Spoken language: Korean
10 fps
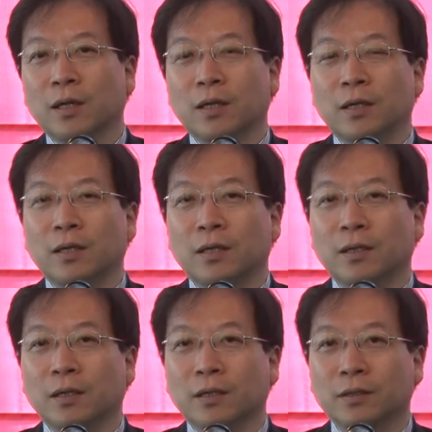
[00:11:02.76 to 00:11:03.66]

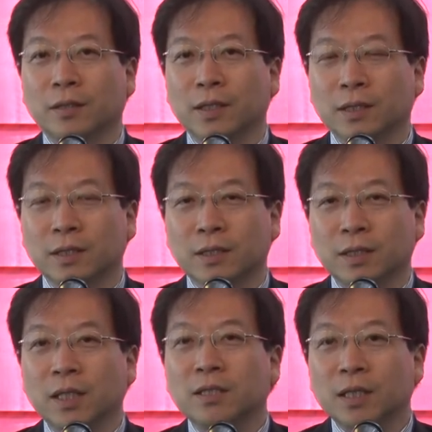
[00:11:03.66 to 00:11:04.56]
어, 어떤 그
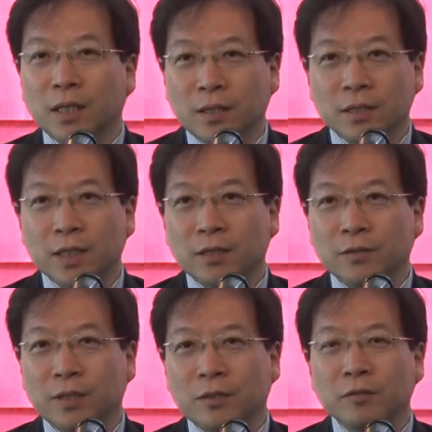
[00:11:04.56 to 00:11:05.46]
일자리를
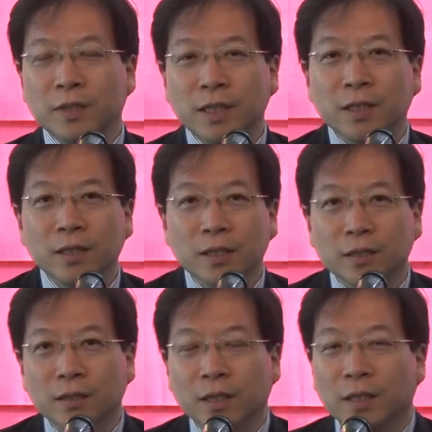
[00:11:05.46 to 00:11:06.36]
창출하는 결
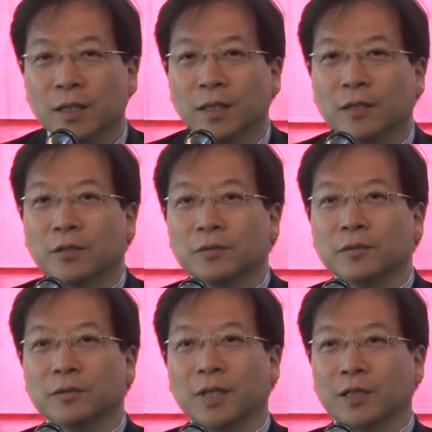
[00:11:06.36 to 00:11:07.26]
재생이라는 게
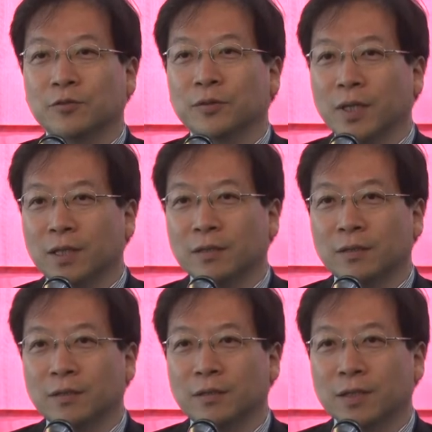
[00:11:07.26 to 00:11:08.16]
결국은 다 죽어가는
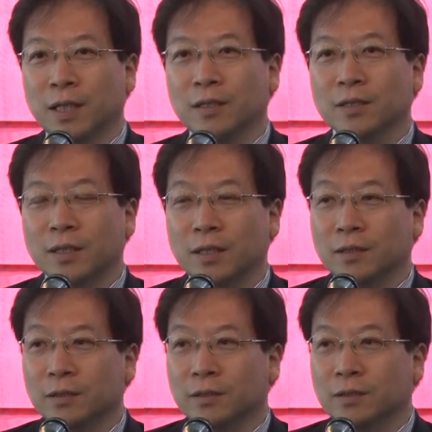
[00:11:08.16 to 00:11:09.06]
거를
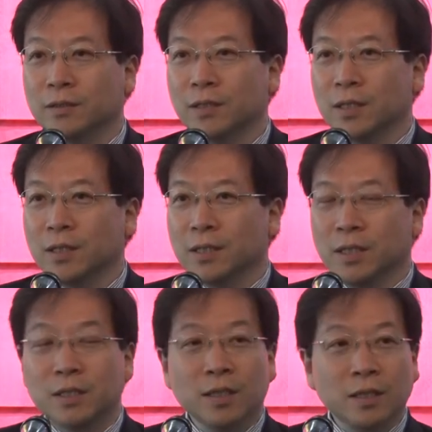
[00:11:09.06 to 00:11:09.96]
살리자라는 거는
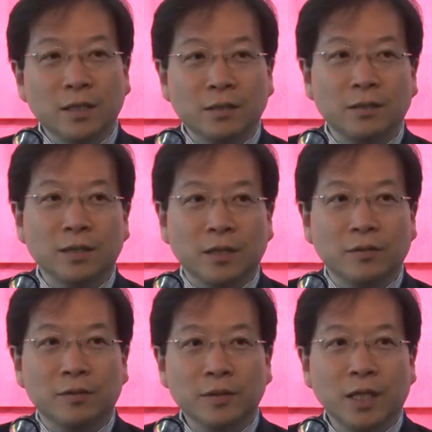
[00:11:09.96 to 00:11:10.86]
일자리가
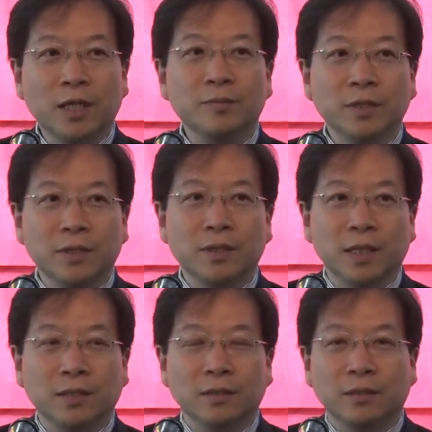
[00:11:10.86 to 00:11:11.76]
늘어나고 사람이
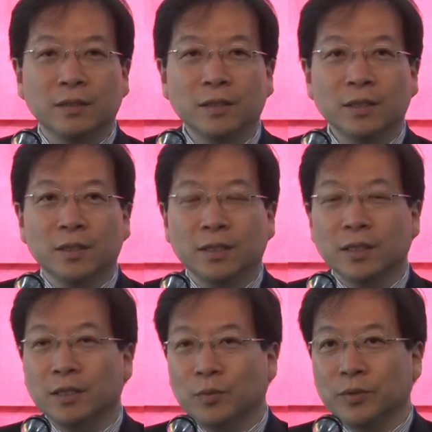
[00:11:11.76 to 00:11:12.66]
늘어나는 거 이게
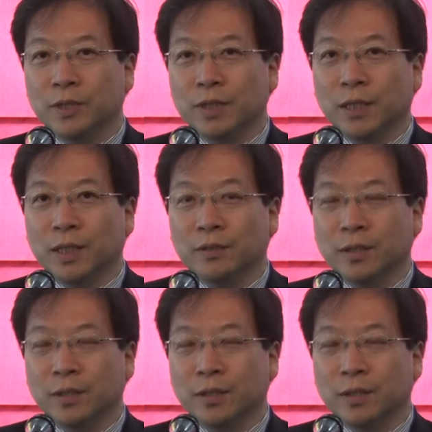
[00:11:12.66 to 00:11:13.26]
이제 본질이겠죠.